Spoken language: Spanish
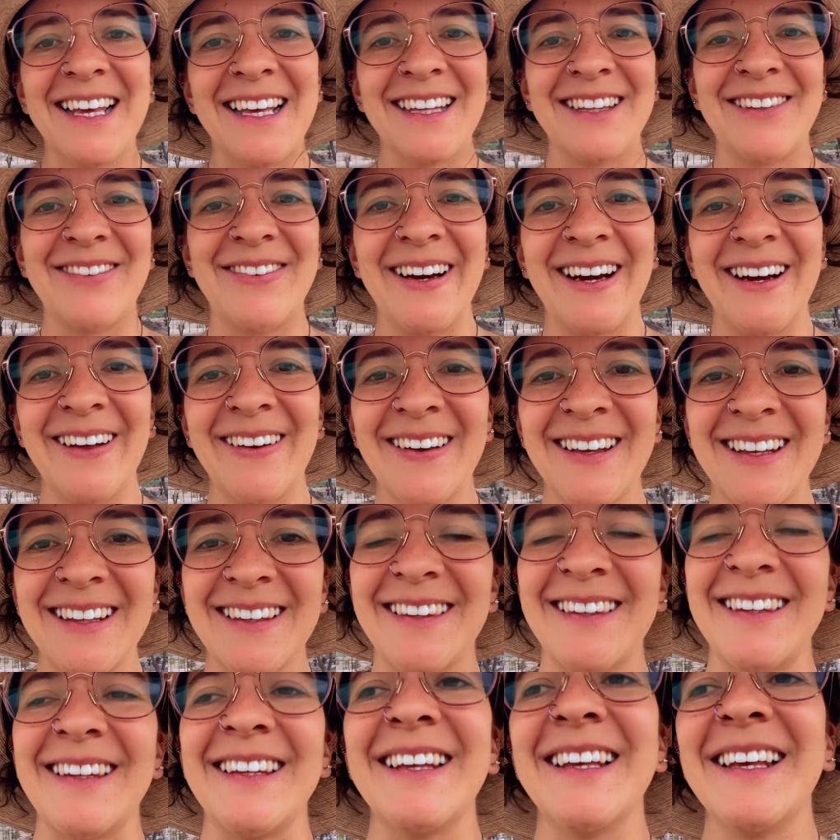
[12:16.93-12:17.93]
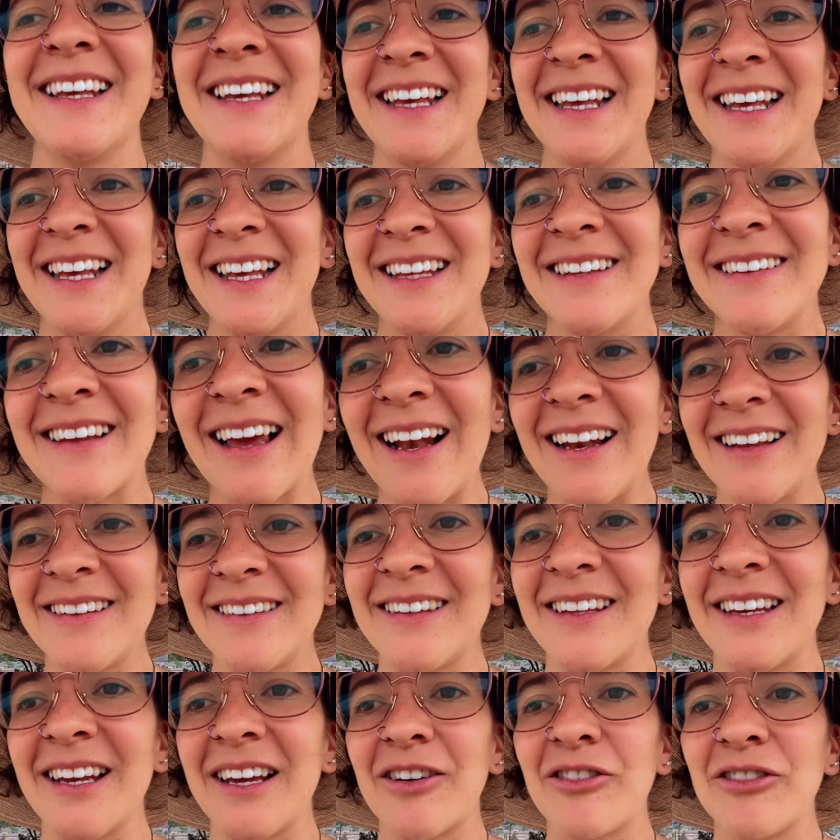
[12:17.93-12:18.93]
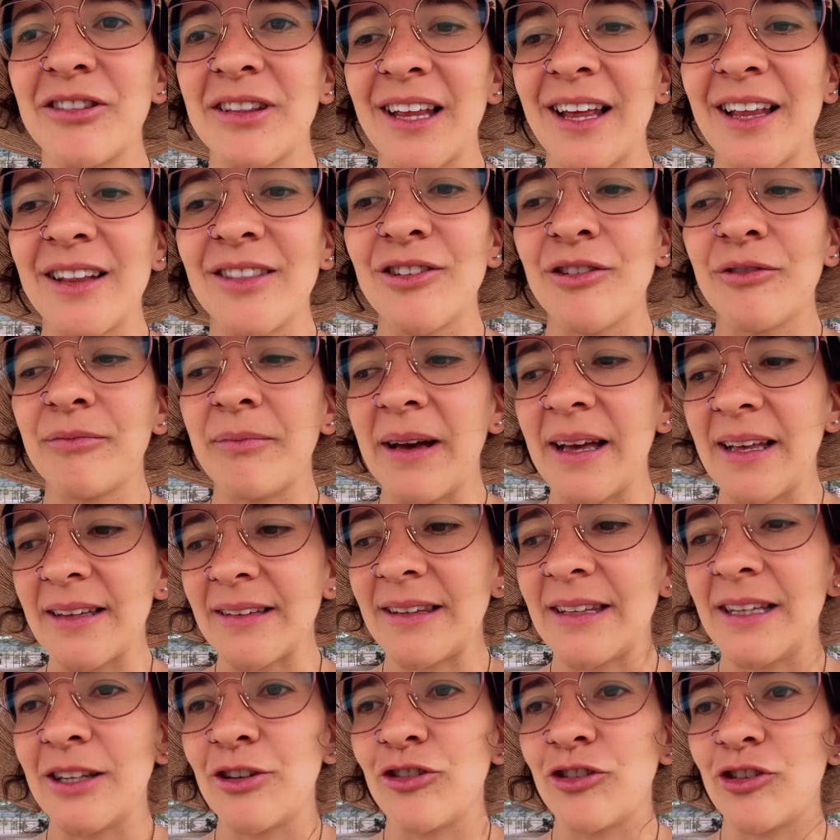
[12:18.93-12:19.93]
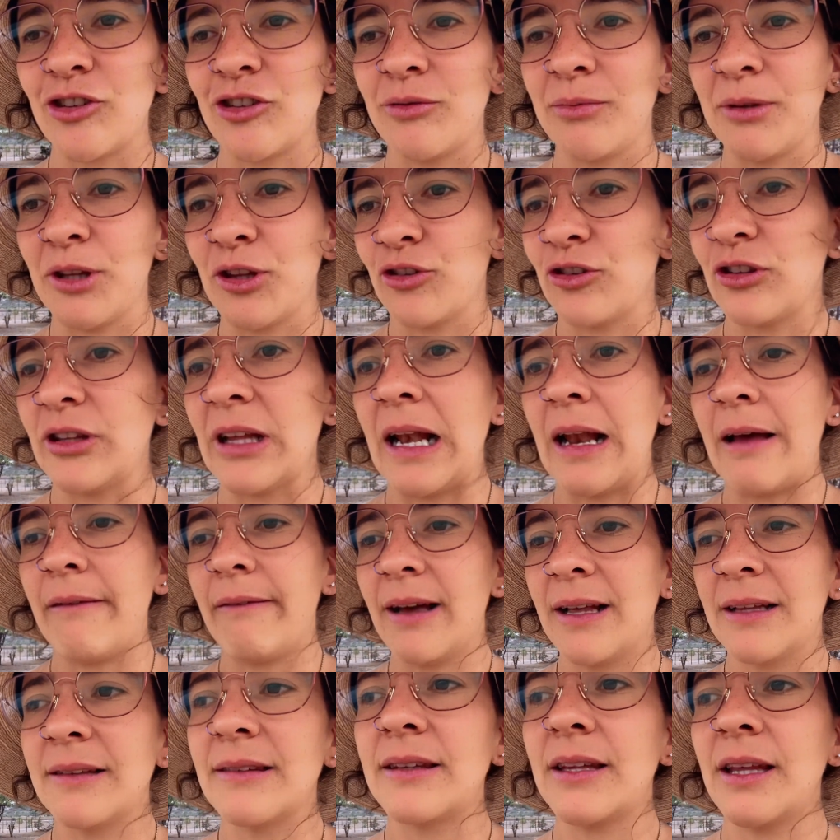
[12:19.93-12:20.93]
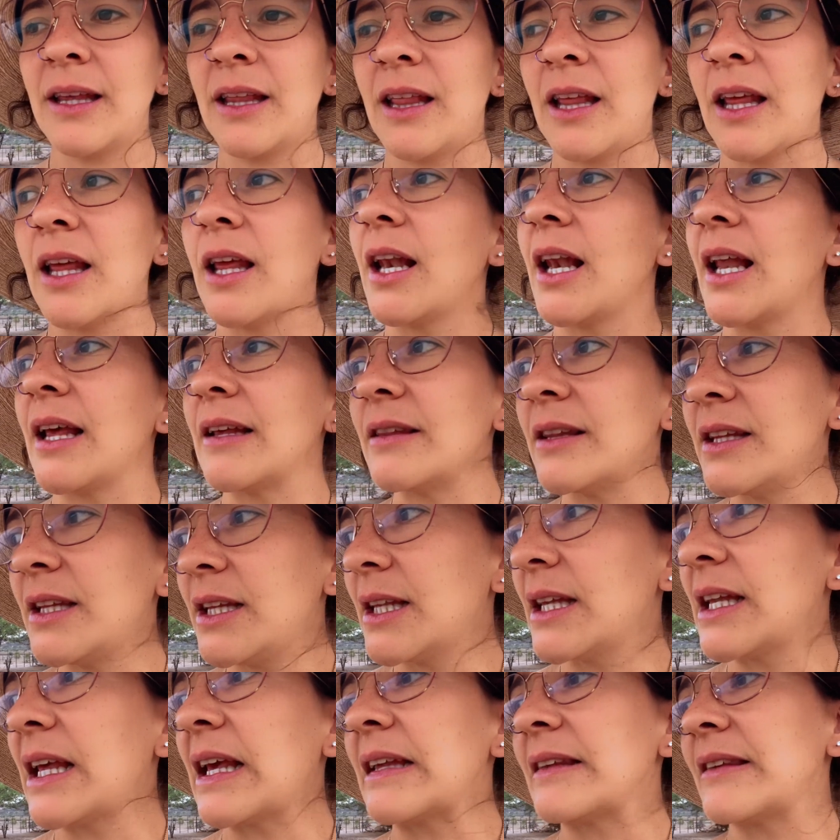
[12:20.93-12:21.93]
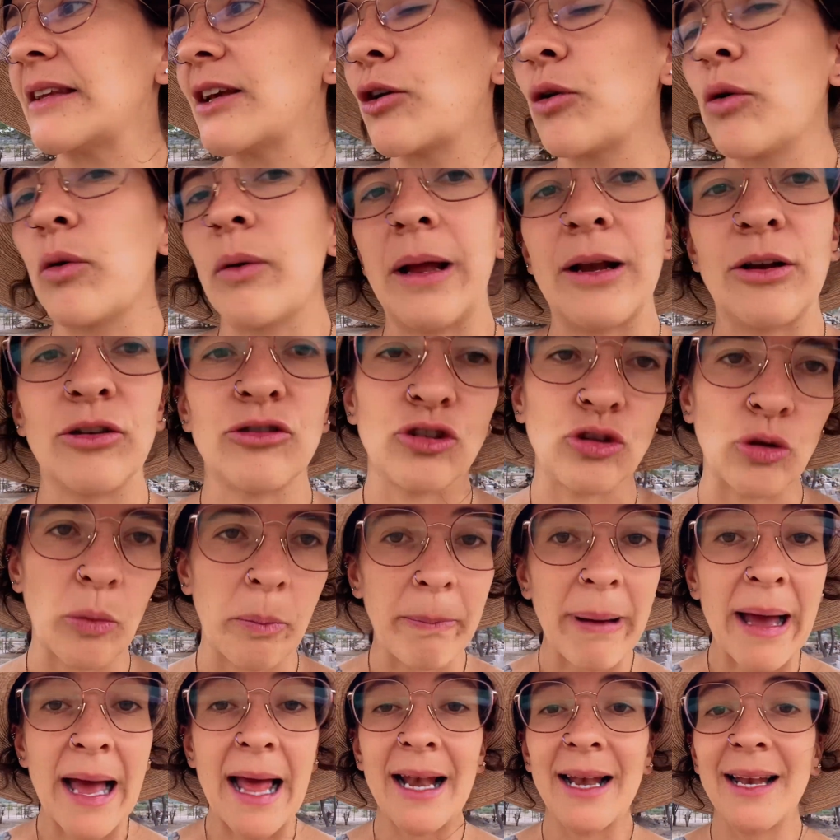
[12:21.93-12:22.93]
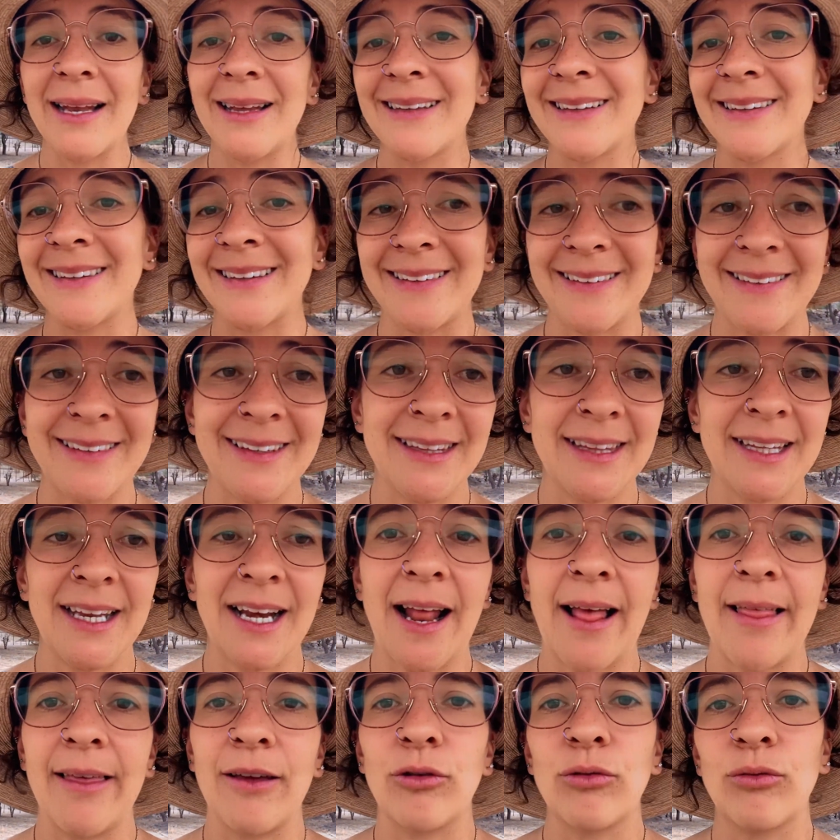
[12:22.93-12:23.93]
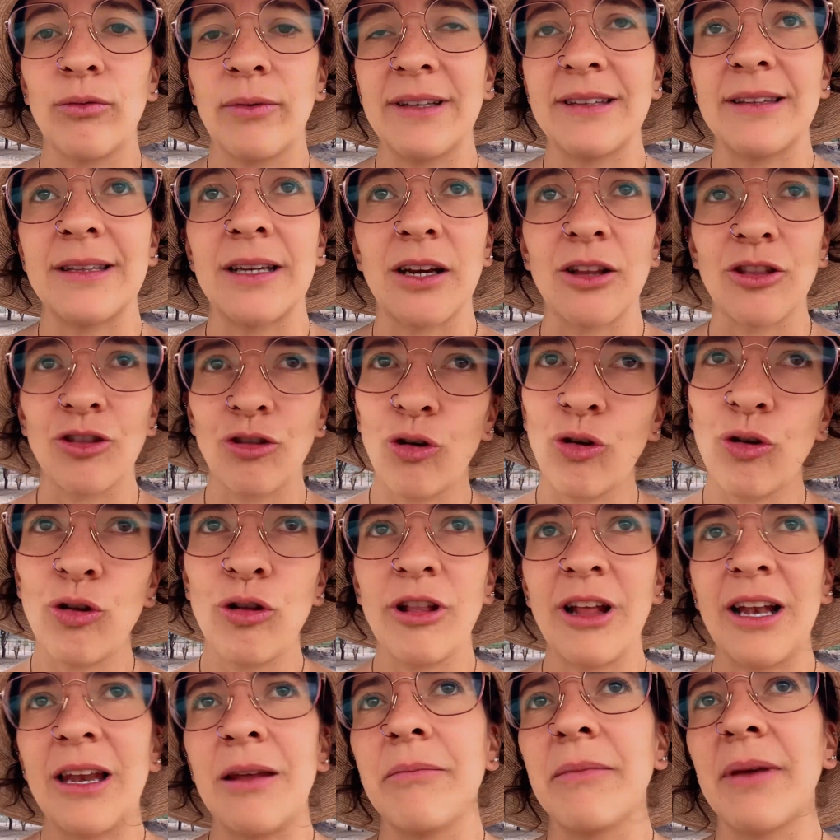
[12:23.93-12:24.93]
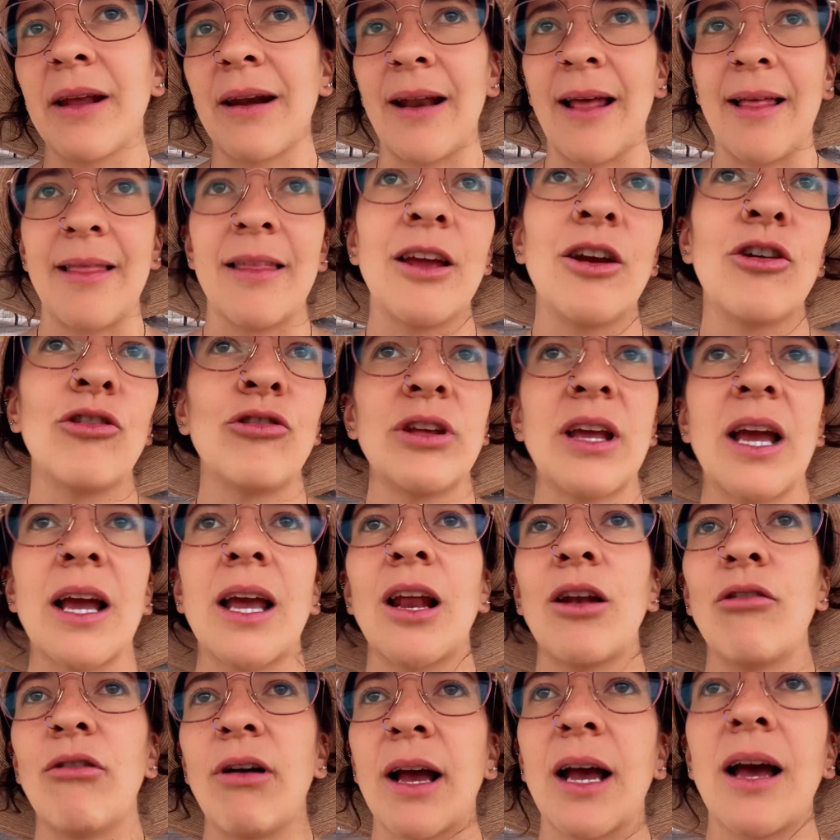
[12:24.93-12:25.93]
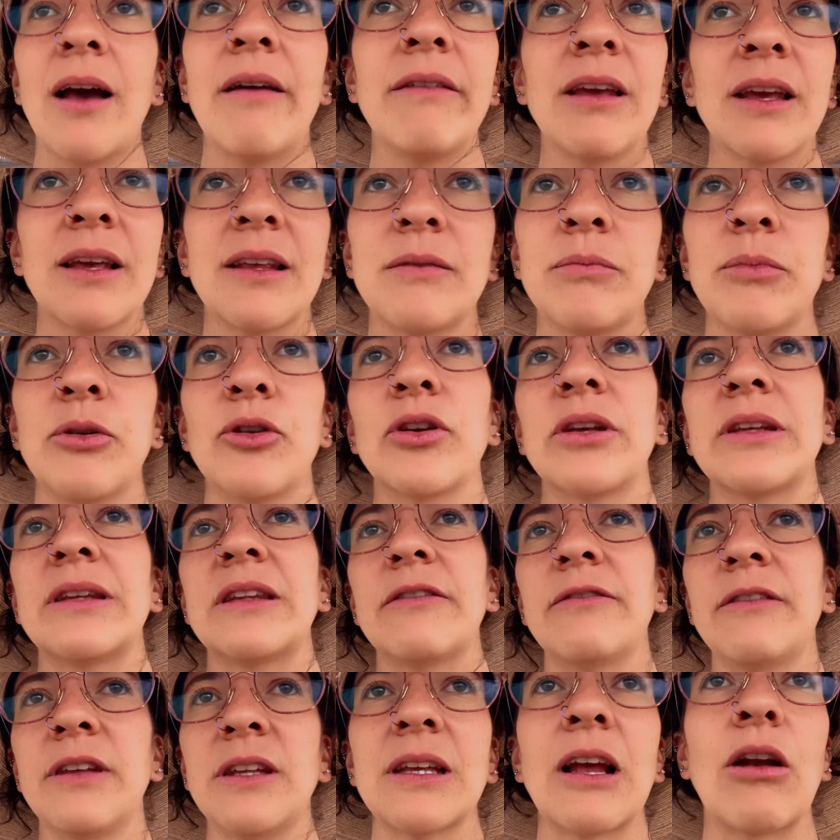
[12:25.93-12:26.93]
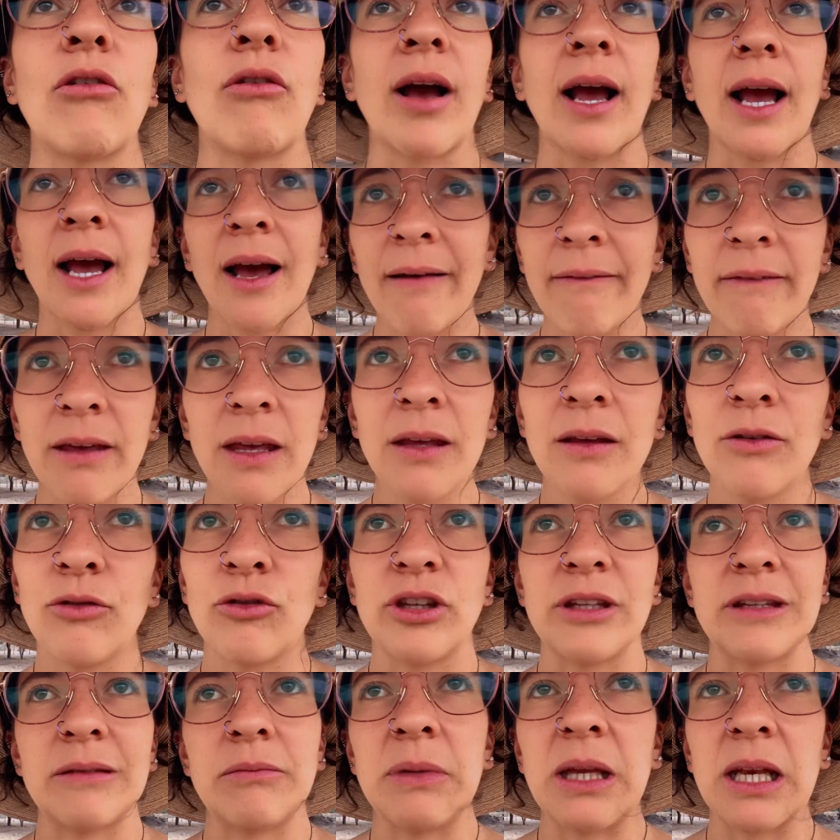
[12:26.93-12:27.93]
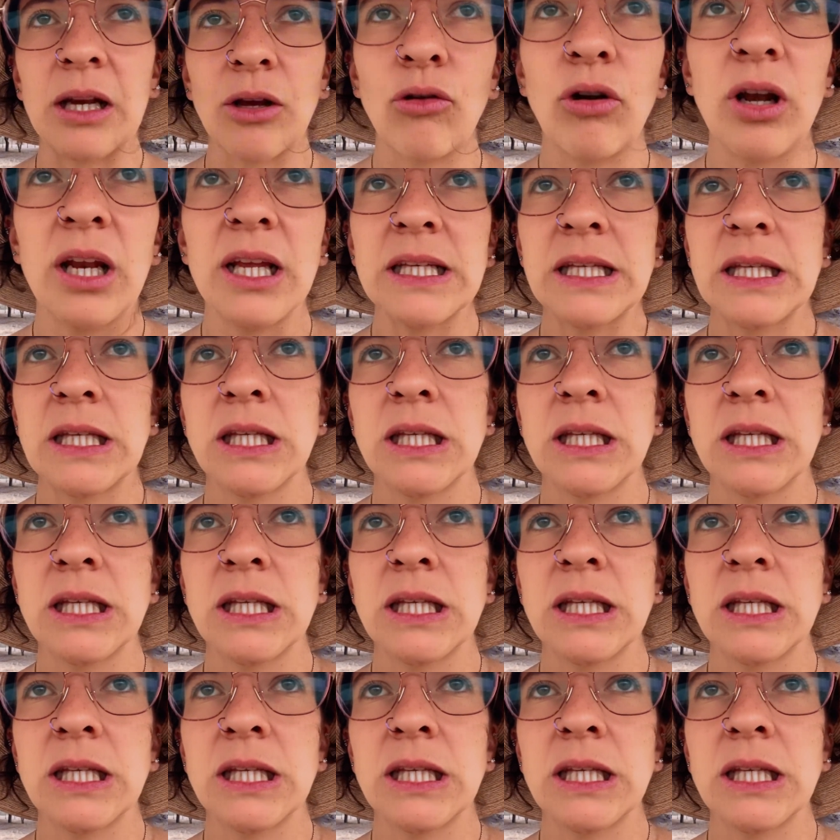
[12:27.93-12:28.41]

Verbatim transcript: Espero que sí. Ya les iré contando más en otros videos del avance, de las líneas, de cómo van los nopales, etcétera, de cómo va a estar todo, del invernadero ya que lo acabe, que espero que este fin ya lo acabe, hoy es miércoles,